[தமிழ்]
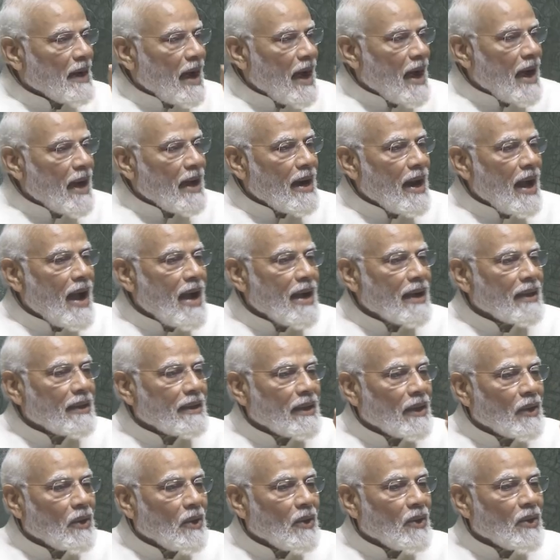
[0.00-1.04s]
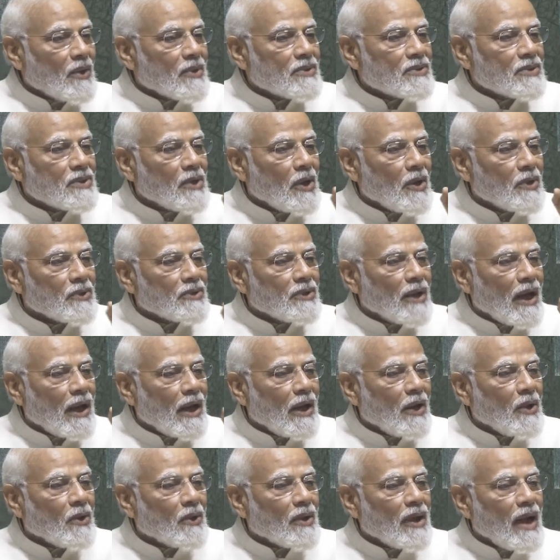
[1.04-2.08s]
பதினோரு கோடி
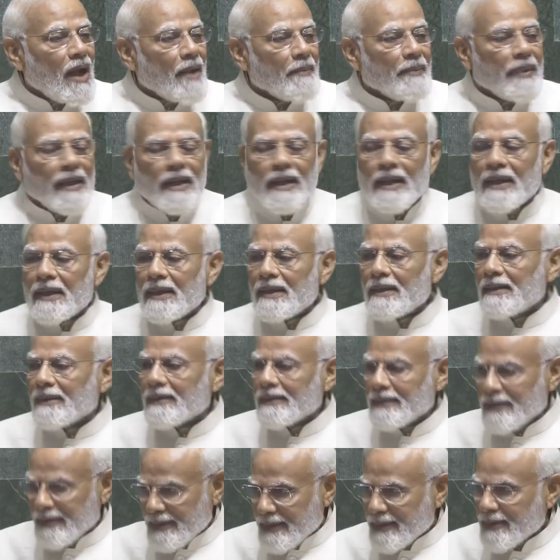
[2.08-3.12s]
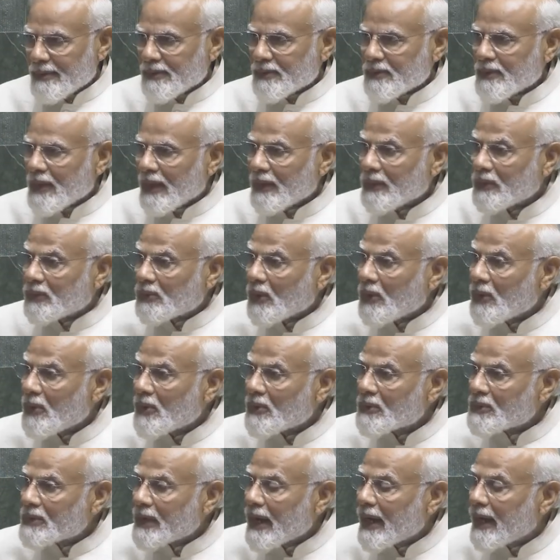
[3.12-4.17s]
கழிப்பறைகள் குறித்தும் கூட
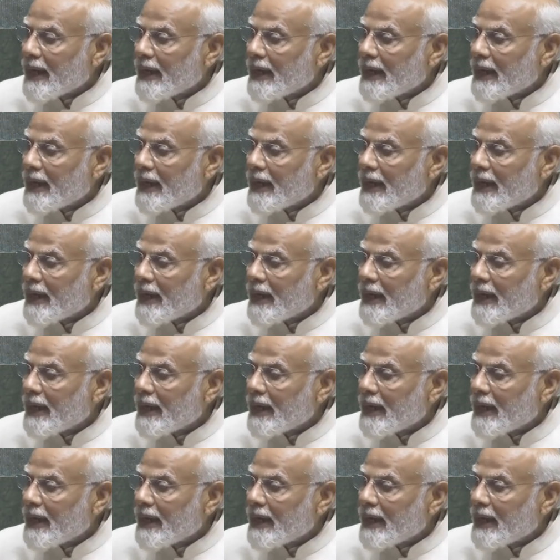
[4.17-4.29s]
சந்தோஷம்